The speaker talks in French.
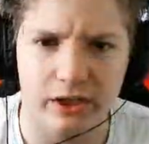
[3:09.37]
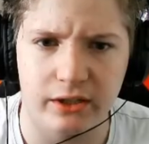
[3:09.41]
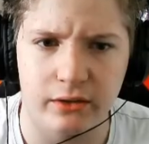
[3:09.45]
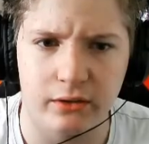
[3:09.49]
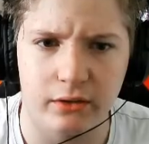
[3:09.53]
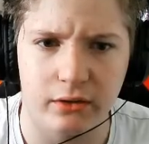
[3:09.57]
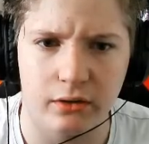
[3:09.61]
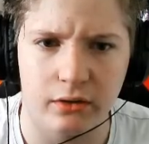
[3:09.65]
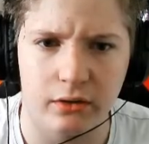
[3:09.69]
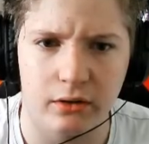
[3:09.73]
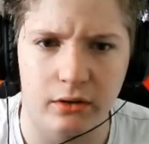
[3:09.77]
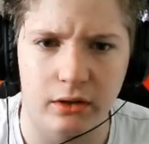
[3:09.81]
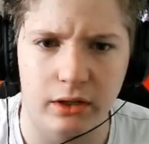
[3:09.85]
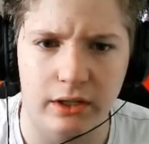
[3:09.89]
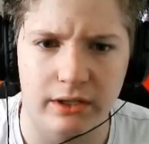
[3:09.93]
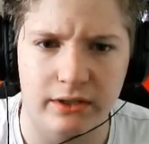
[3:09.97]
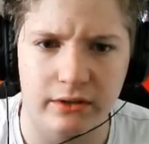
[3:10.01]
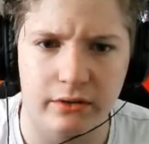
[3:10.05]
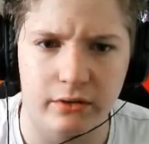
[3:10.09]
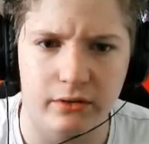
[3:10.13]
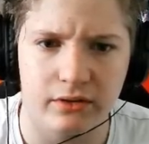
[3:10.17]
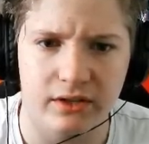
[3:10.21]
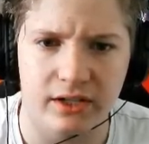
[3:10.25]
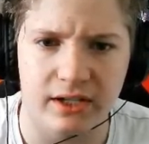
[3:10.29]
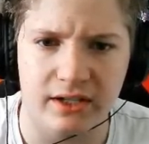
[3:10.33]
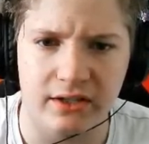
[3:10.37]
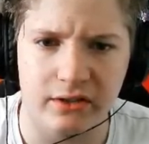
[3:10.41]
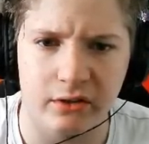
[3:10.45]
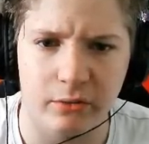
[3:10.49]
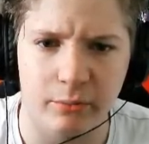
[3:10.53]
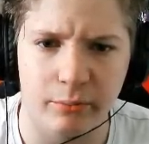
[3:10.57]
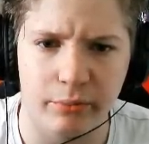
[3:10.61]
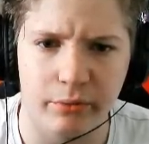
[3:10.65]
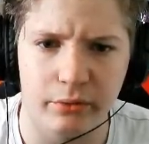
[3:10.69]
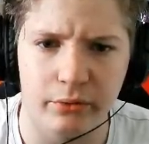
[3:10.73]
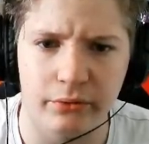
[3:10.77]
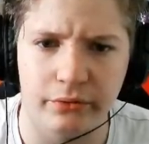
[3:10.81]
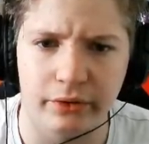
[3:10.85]
Est-ce que ça, ça, on
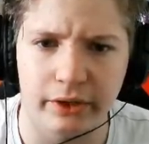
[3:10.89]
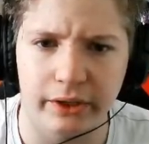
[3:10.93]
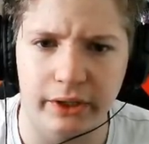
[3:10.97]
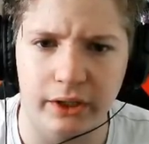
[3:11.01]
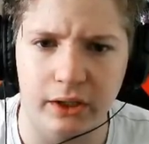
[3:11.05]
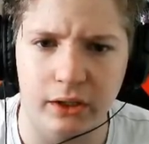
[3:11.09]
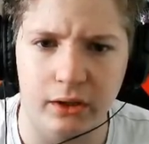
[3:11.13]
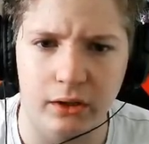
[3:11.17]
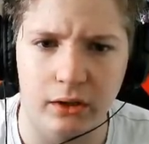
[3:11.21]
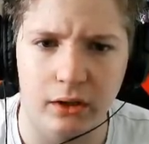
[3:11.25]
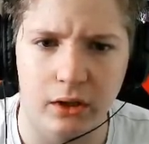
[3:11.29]
peut l'ouvrir